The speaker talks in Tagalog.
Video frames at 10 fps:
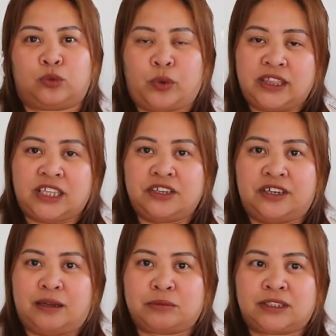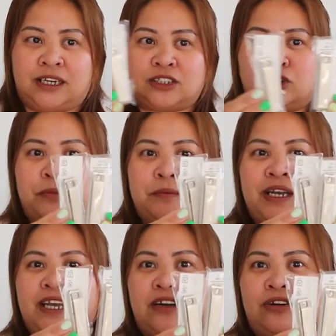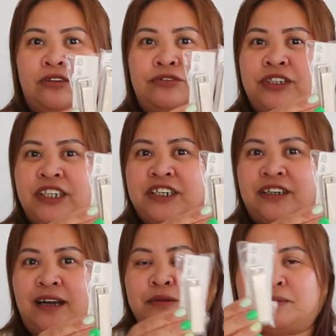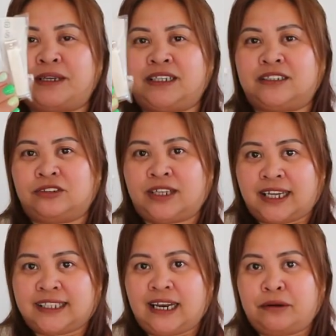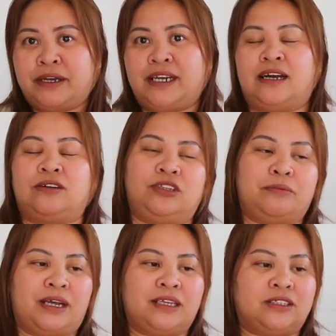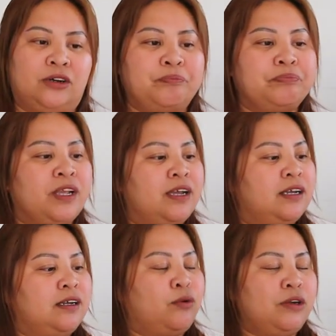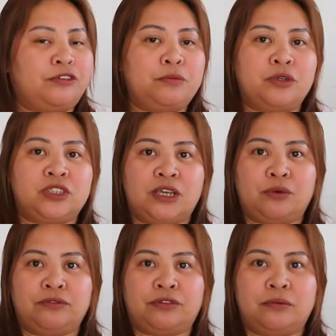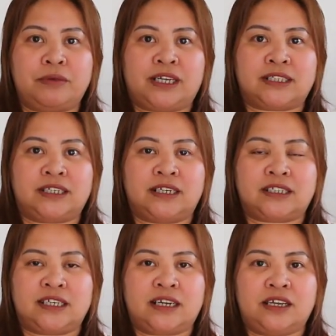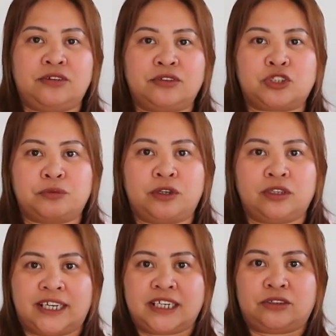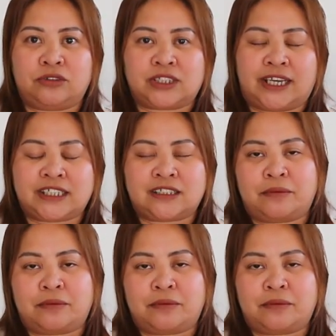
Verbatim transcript: 20 dirhams na lang. So, bumili ako, 40 dirhams pa rin. So, nakadalawa na ako, ba diba? So, one for bossing, one for me kasi nasira yung small ganitong size